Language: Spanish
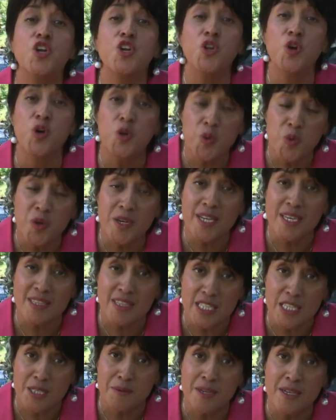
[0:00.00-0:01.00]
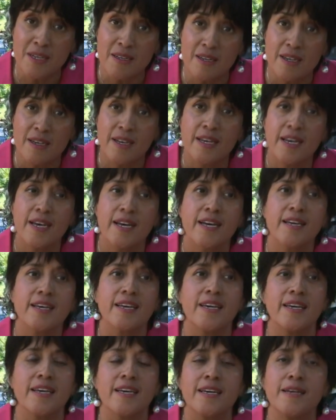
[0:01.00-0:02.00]
no lucrativa
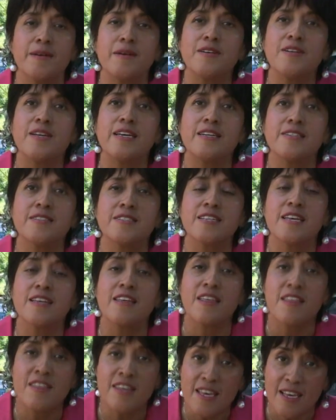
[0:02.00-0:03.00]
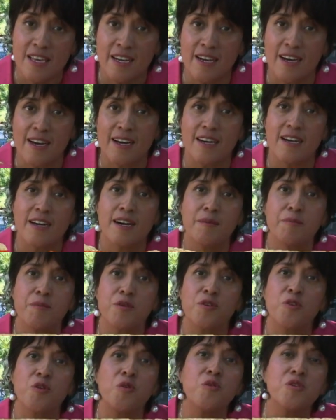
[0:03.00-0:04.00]
que se dedica
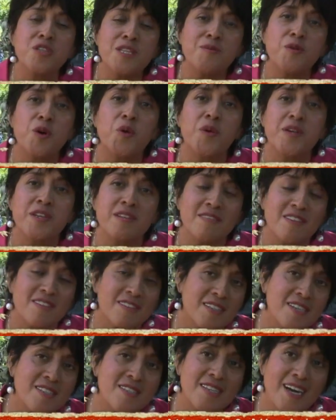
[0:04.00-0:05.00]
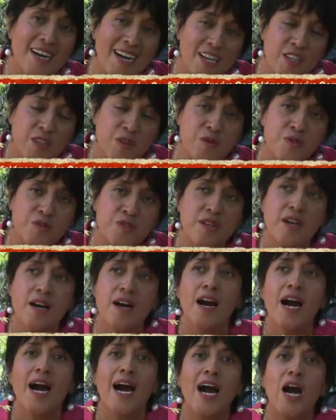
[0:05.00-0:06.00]
por los últimos 43 años
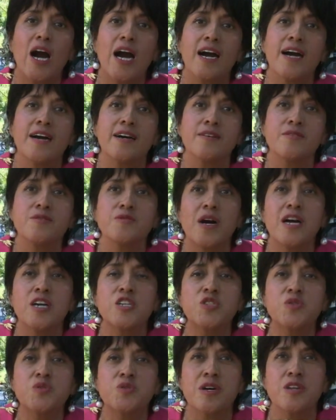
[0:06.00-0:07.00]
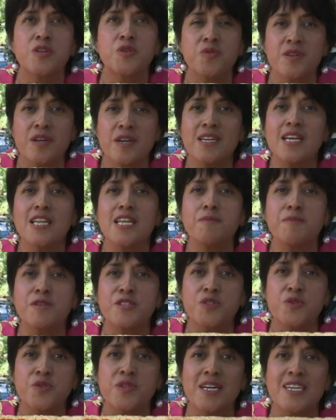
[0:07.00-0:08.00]
a ayudar a las
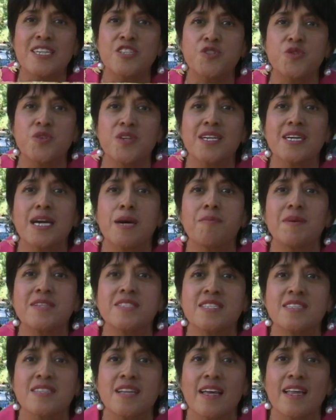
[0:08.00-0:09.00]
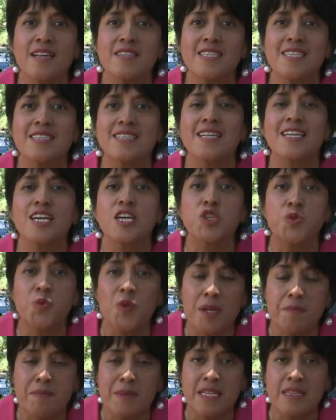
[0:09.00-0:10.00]
personas que son incapacitadas
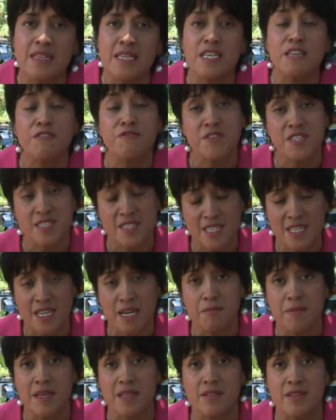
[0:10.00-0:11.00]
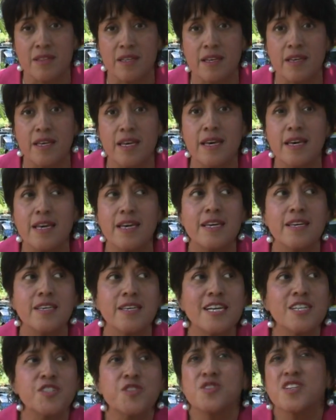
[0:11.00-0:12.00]
intelectualmente y físicamente.
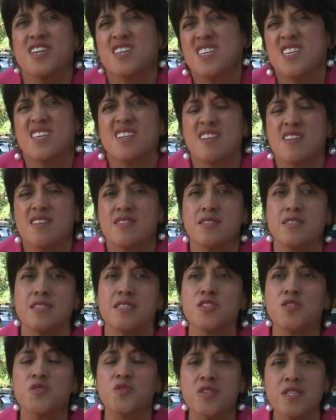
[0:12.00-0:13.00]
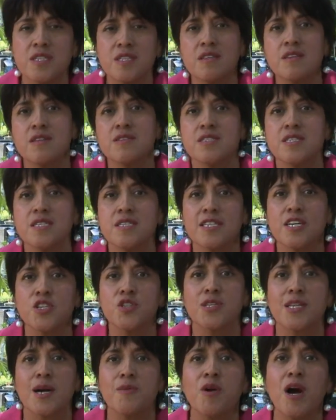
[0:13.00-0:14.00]
¿Y eso qué quiere decir? Eso quiere decir que
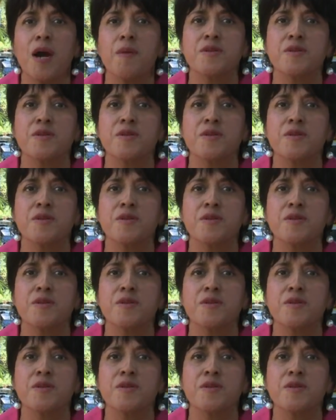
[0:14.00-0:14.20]
ayudamos a